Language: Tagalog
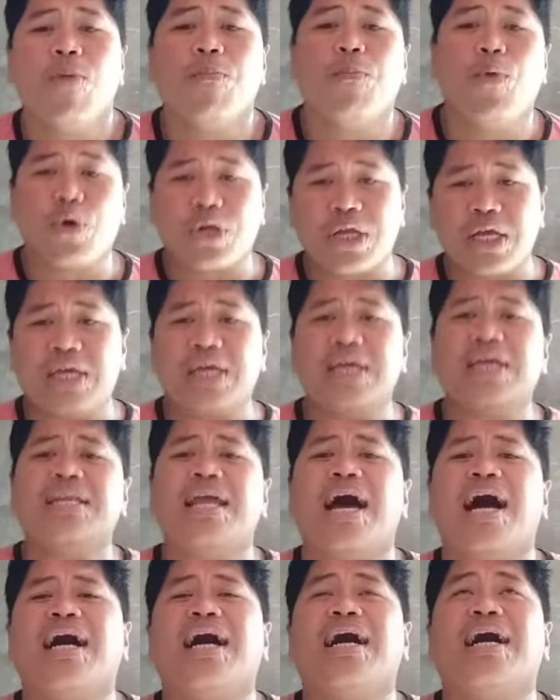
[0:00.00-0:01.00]
Purihin
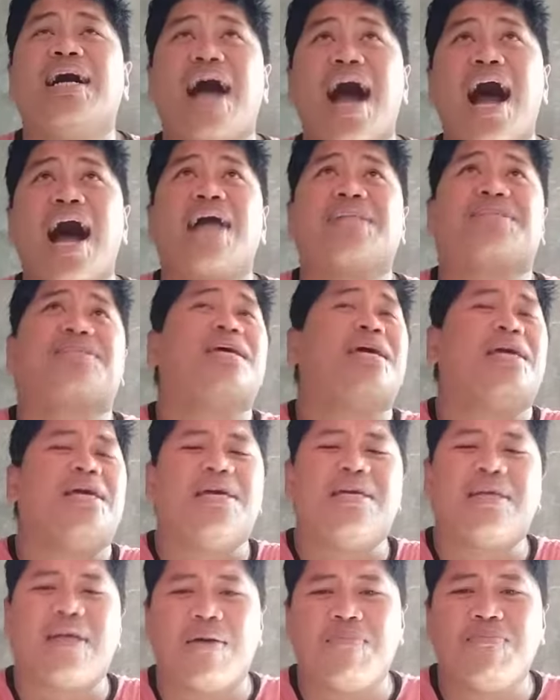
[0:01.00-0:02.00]
ang nating
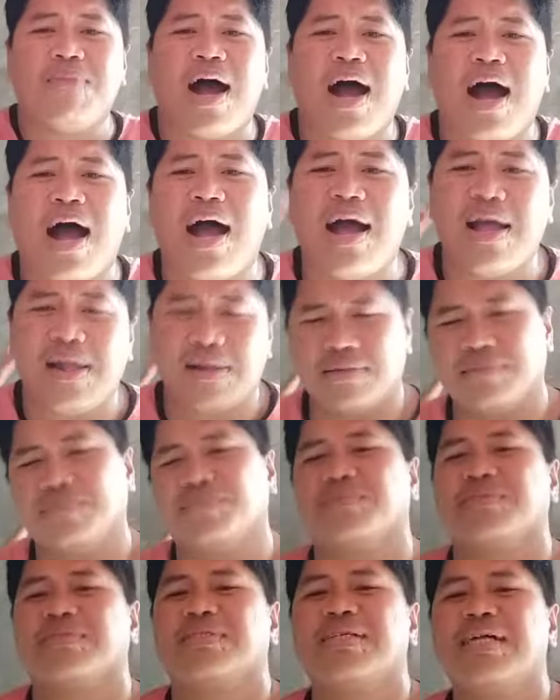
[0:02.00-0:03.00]
ama
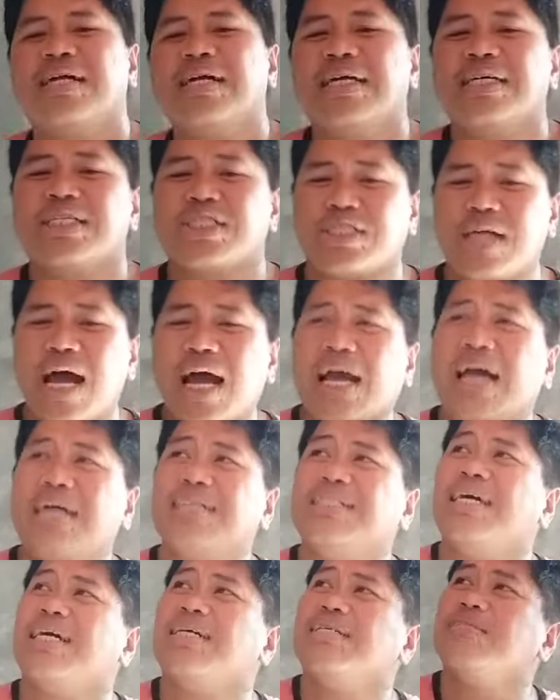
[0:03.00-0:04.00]
sa
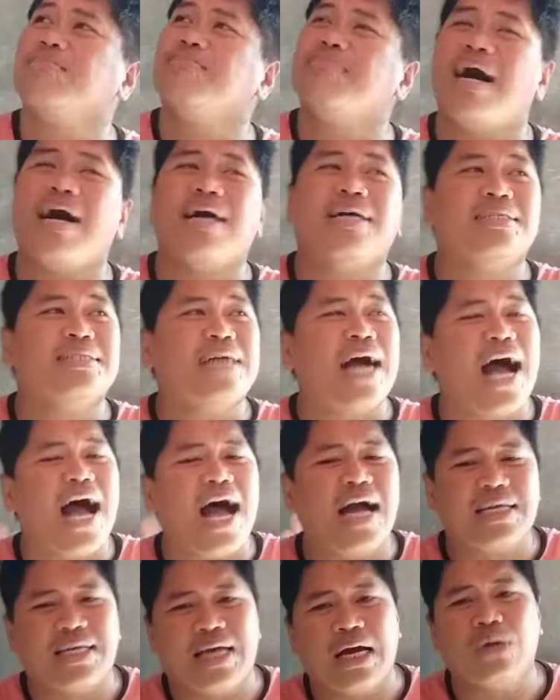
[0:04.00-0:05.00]
kanyang mga
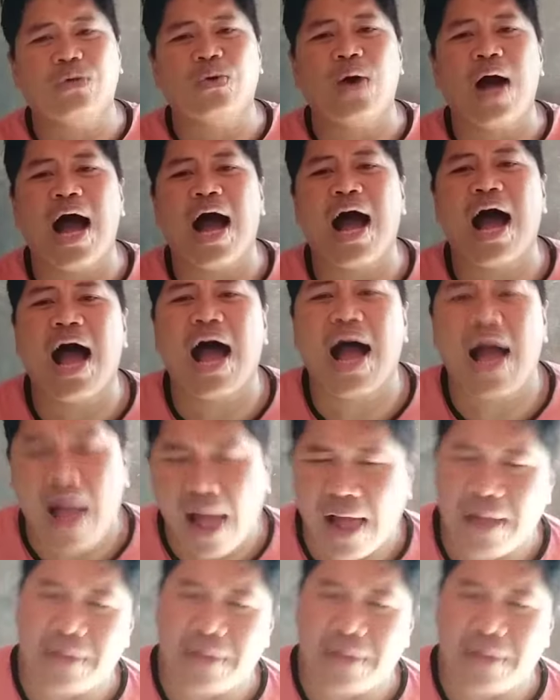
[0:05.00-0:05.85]
gawa